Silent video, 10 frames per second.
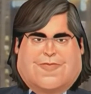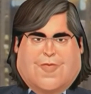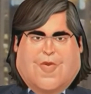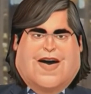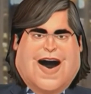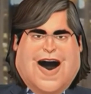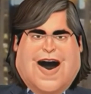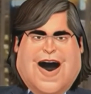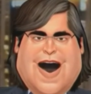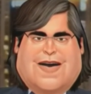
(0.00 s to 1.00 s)

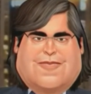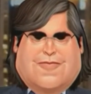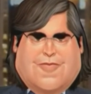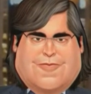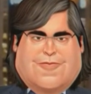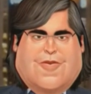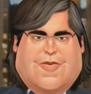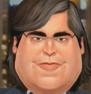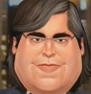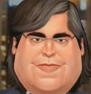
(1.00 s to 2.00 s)
Antonella, los
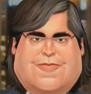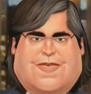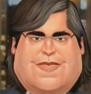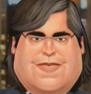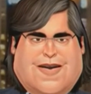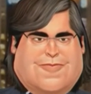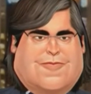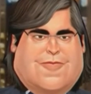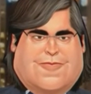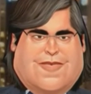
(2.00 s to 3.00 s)
dos. Qué
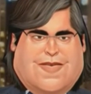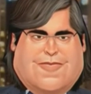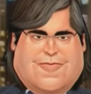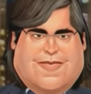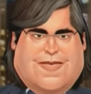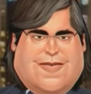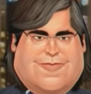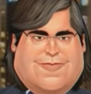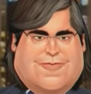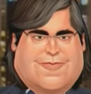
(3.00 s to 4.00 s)
lindo trío sería eso.